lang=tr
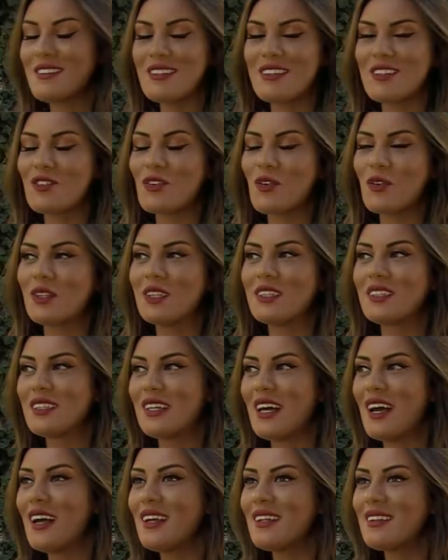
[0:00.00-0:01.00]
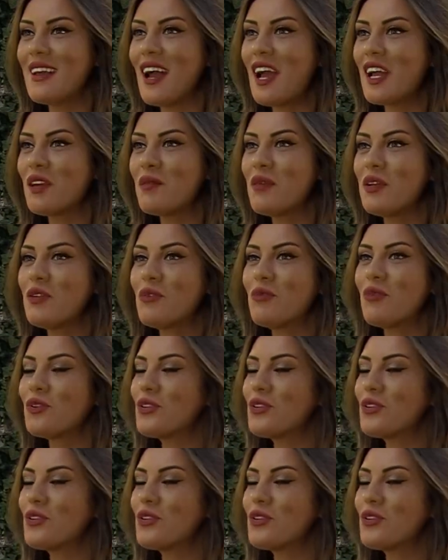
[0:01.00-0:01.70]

TikTok'larını da takip ediyorum.